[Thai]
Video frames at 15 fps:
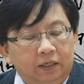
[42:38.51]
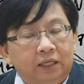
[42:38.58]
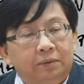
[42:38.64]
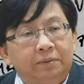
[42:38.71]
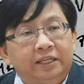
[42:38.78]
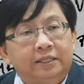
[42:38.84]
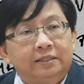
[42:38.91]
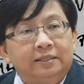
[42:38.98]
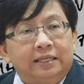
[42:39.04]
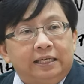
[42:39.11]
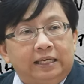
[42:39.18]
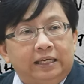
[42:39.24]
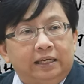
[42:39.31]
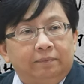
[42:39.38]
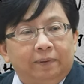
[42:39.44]
อีพี
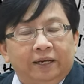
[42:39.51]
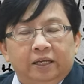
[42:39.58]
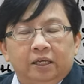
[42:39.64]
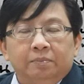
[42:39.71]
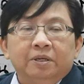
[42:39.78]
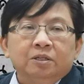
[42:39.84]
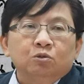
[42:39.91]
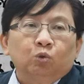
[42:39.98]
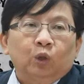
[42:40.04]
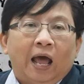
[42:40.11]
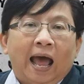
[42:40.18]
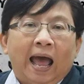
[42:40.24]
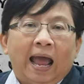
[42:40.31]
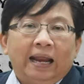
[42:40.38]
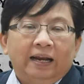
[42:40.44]
สี่ เป็น อีพี สุด
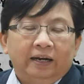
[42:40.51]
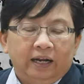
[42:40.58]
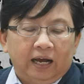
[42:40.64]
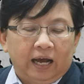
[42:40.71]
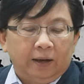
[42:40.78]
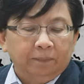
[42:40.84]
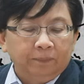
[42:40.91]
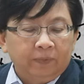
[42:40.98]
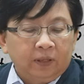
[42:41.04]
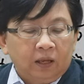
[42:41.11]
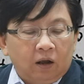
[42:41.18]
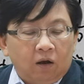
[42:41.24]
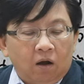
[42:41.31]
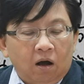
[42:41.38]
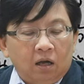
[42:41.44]
ท้ายแล้วนะคะ
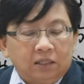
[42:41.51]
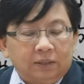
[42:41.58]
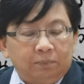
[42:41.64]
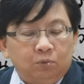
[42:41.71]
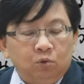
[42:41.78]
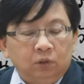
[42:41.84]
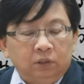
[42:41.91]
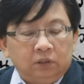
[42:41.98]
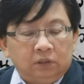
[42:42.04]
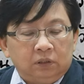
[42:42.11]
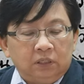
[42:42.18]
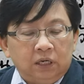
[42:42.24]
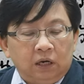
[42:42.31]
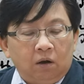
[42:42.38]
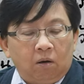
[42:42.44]
ก็จะพูดถึง
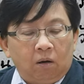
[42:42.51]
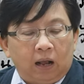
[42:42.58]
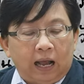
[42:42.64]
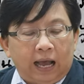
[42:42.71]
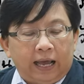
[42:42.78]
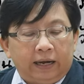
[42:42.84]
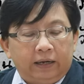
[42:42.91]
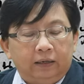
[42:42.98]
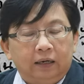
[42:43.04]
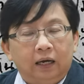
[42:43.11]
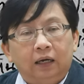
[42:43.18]
เรื่องของการ